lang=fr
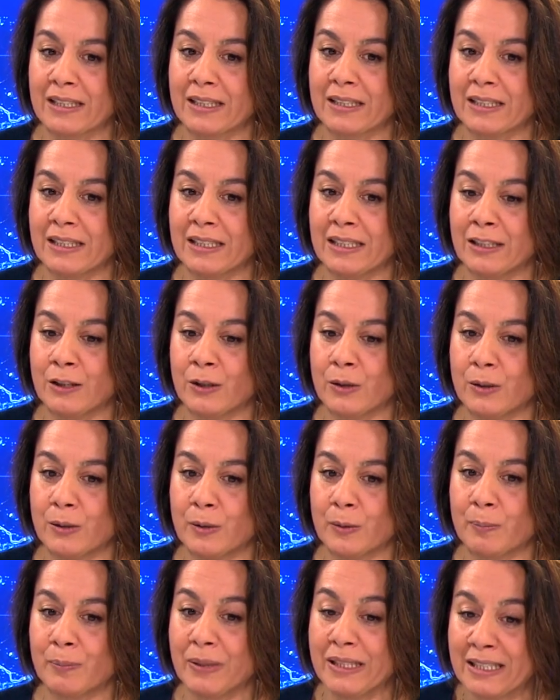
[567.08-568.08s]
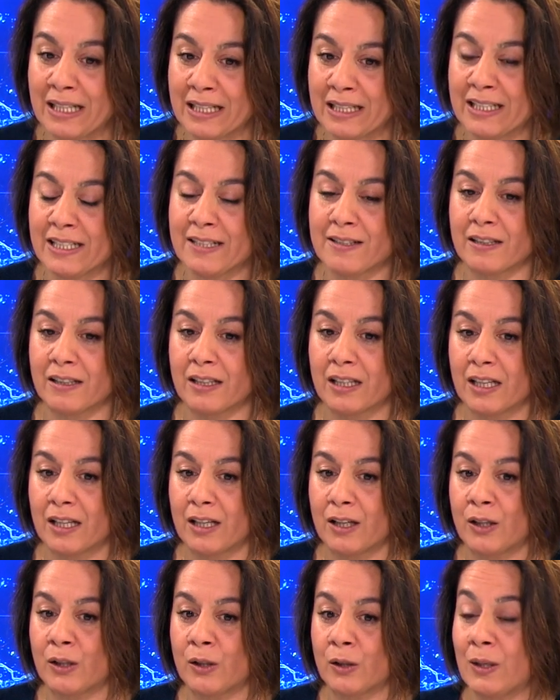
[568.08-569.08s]
qui euh, pénalise
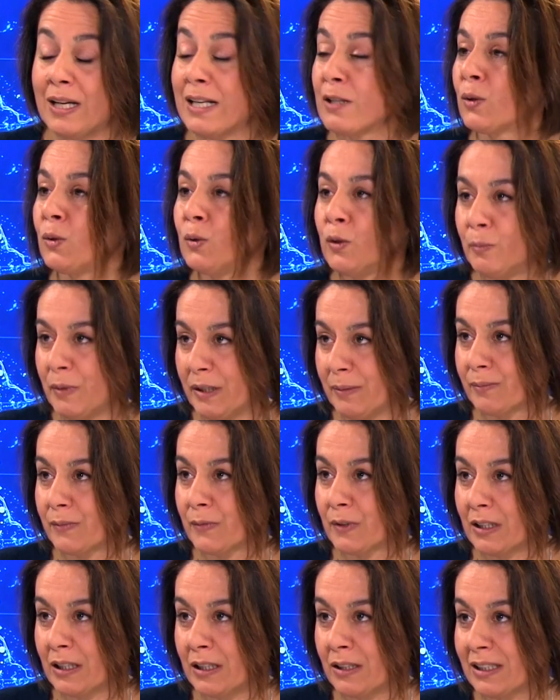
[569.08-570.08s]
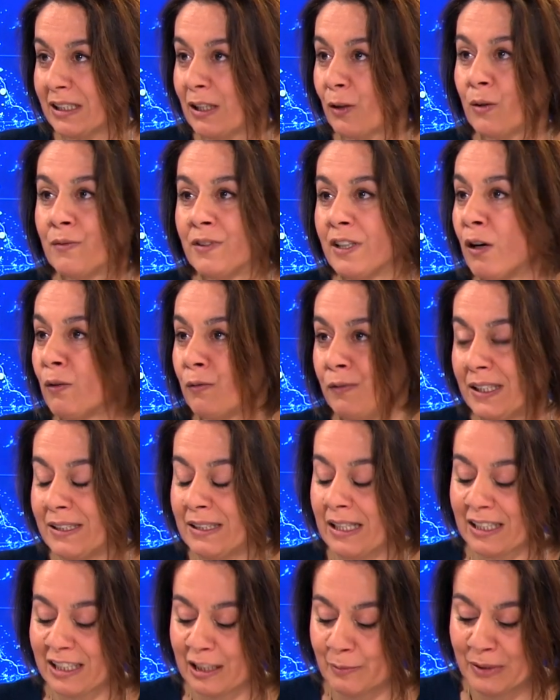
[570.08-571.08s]
la sodomie, mmh. ce qui revient en
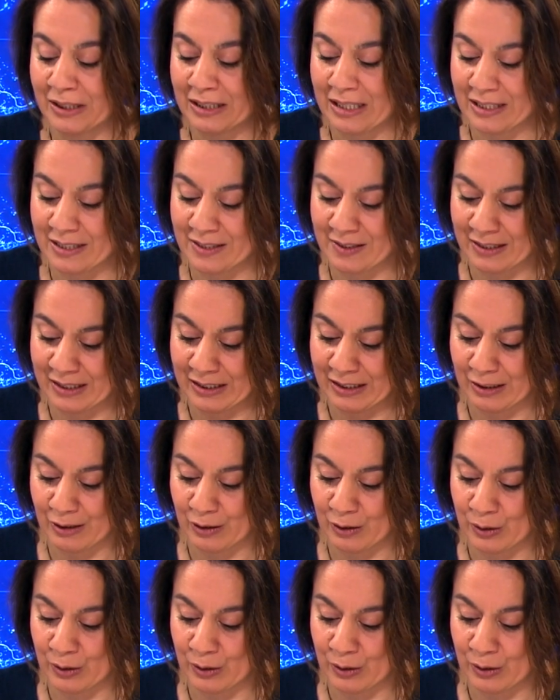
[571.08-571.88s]
fait à criminaliser